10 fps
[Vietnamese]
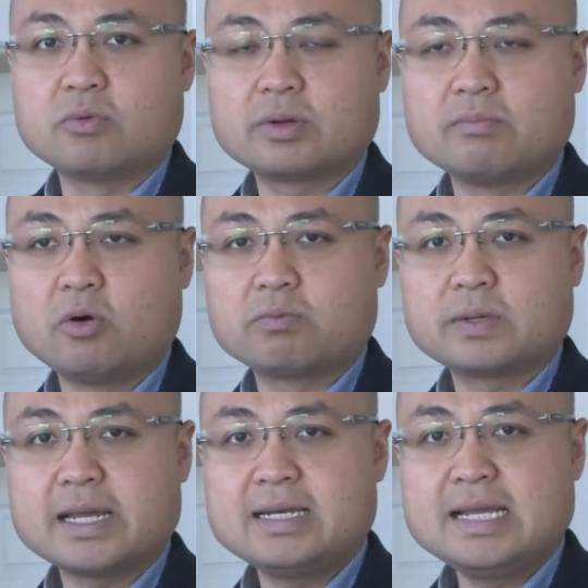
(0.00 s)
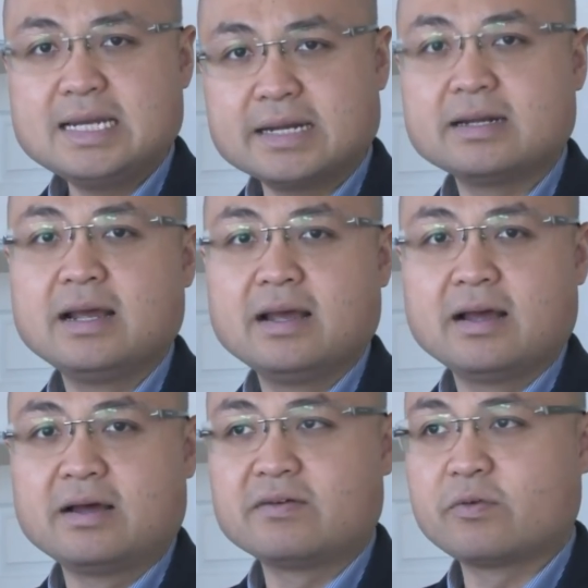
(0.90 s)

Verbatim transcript: à, và cũng không gây nên là một cái